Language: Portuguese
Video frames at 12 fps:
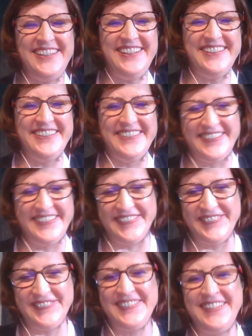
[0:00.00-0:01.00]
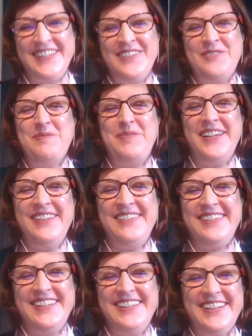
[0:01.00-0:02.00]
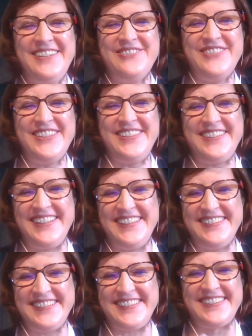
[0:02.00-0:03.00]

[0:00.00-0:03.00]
Leandro. Isso aí. Um prazer estar com vocês.